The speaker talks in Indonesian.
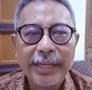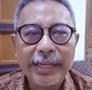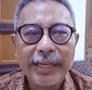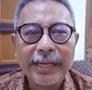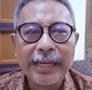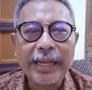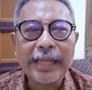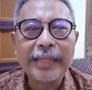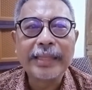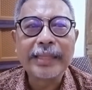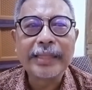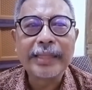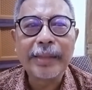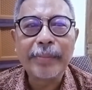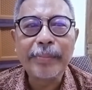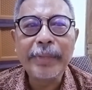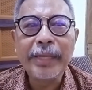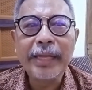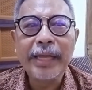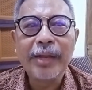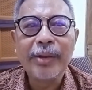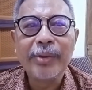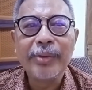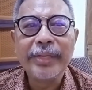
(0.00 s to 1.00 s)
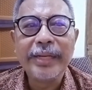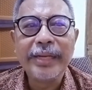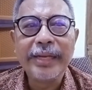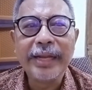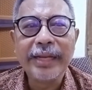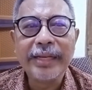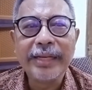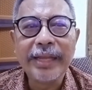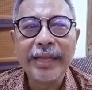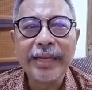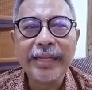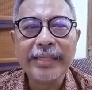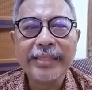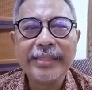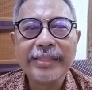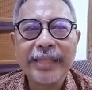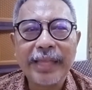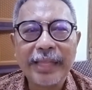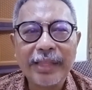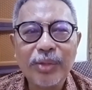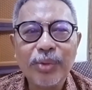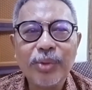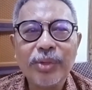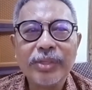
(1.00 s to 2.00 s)
Nah, tetapi kalau dilihat dari
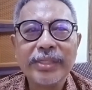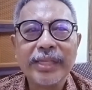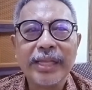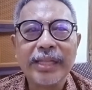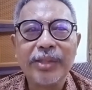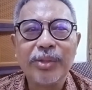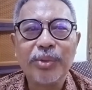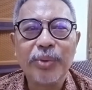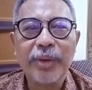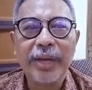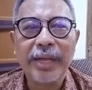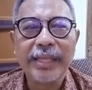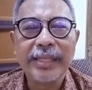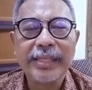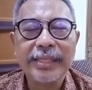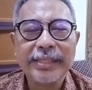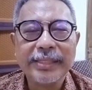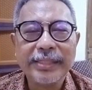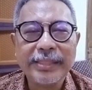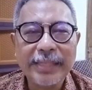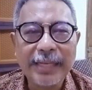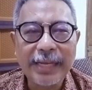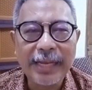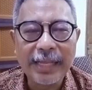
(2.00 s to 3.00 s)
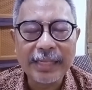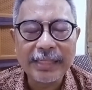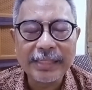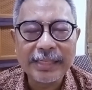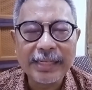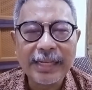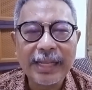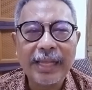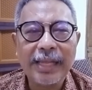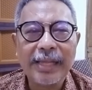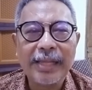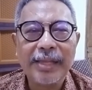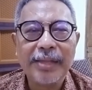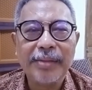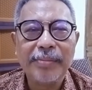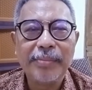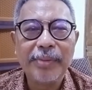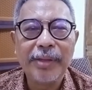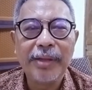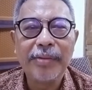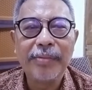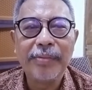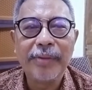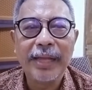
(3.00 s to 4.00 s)
satu kesatuan, jelaslah
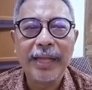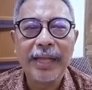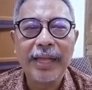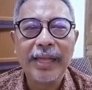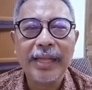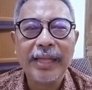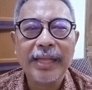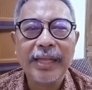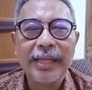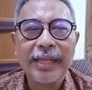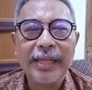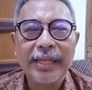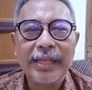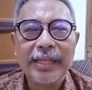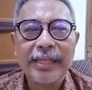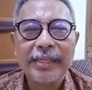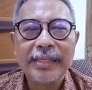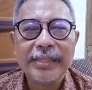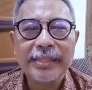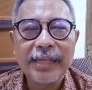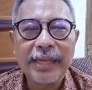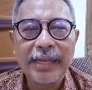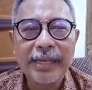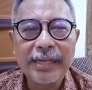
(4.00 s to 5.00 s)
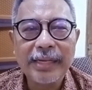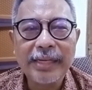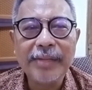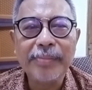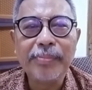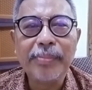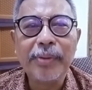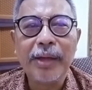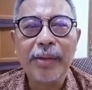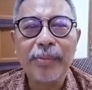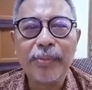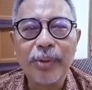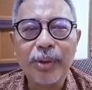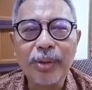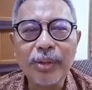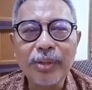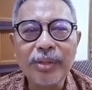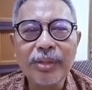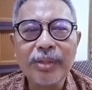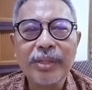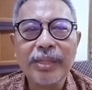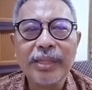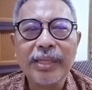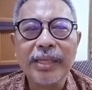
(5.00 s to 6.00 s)
bahwa Candi Pawon
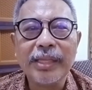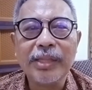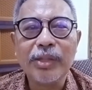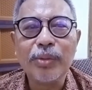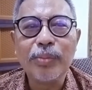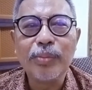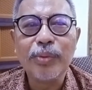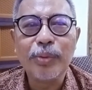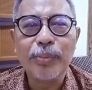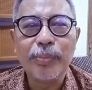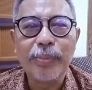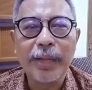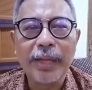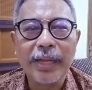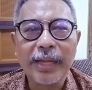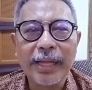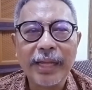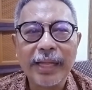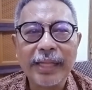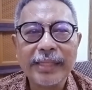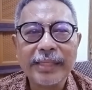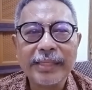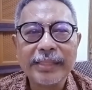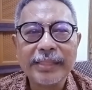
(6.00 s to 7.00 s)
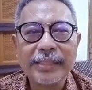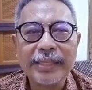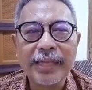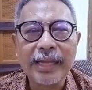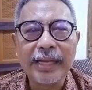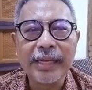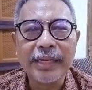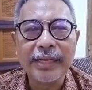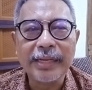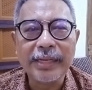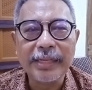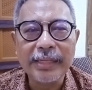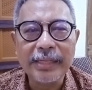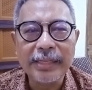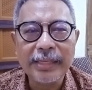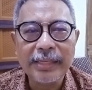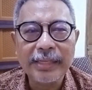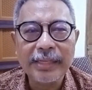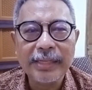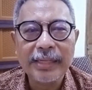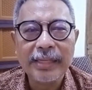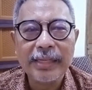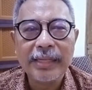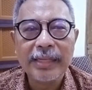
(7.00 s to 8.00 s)
itu merupakan candi
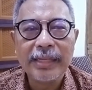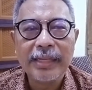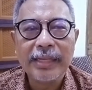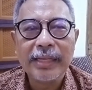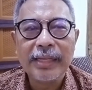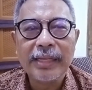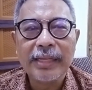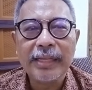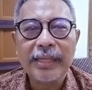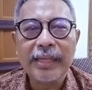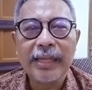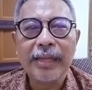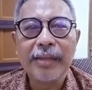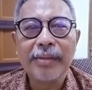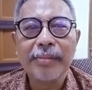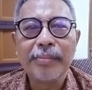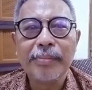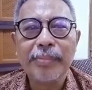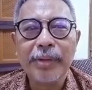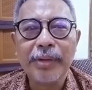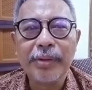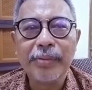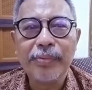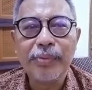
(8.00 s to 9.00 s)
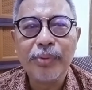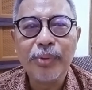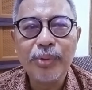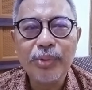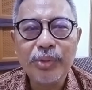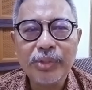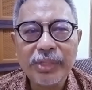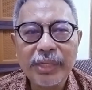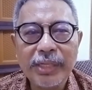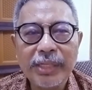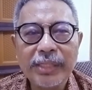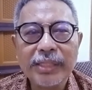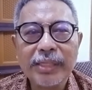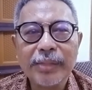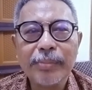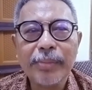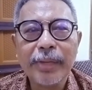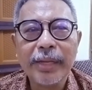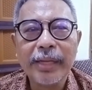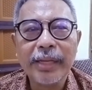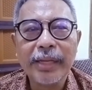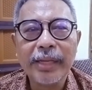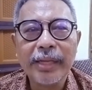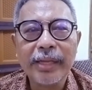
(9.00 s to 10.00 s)
yang berfungsi
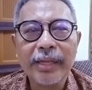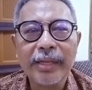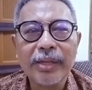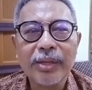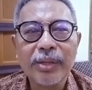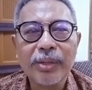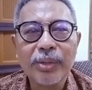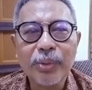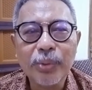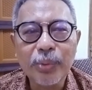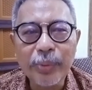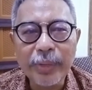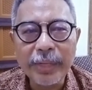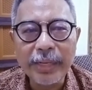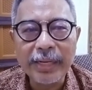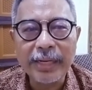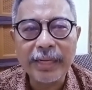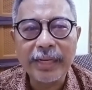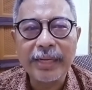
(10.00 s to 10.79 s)
sebagai kuil